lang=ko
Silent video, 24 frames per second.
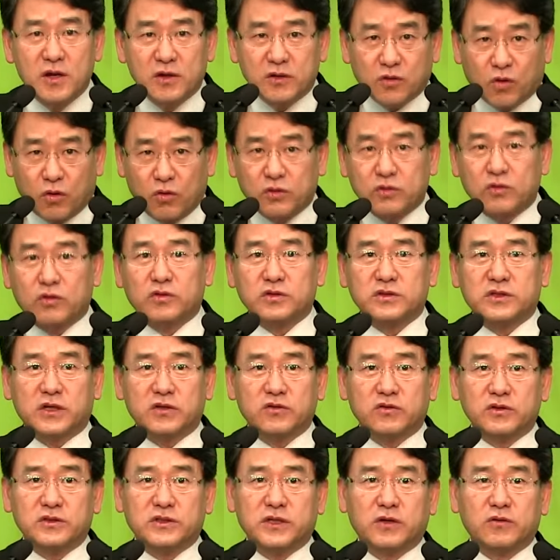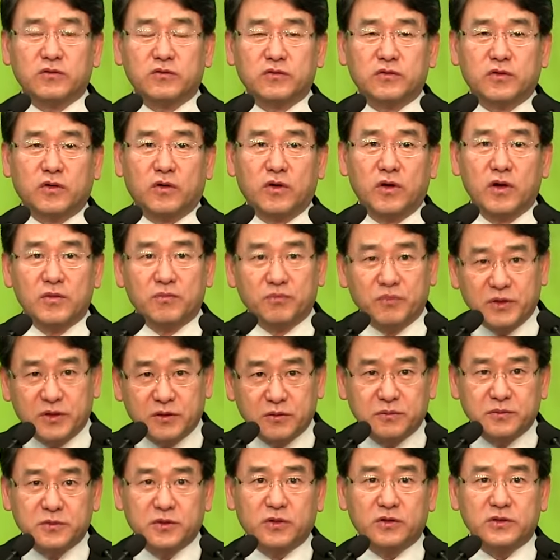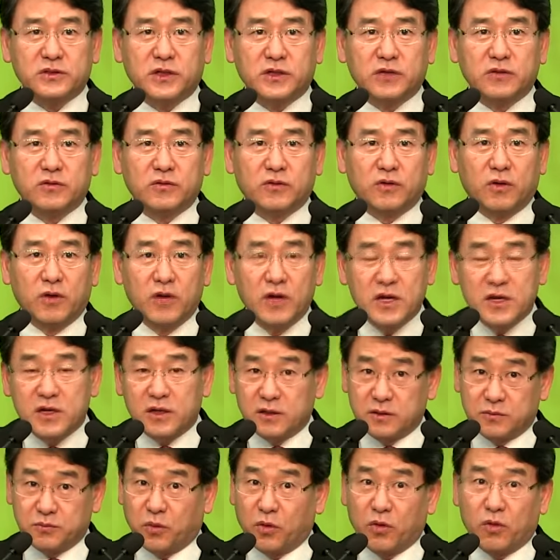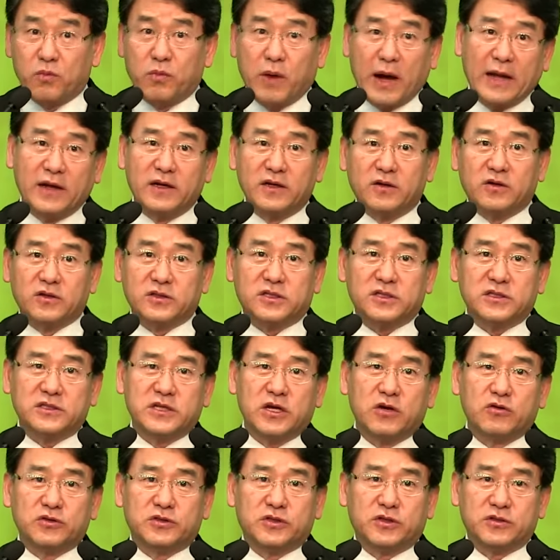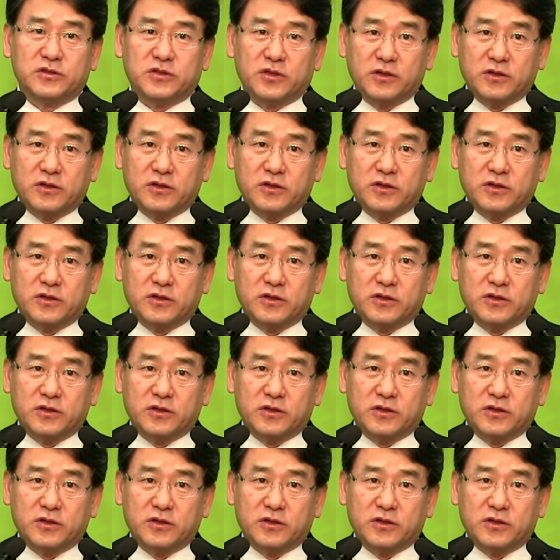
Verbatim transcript: 공동체도 세우고 믿음도 세우고 뭐 많은 것을 세울 수 있어요.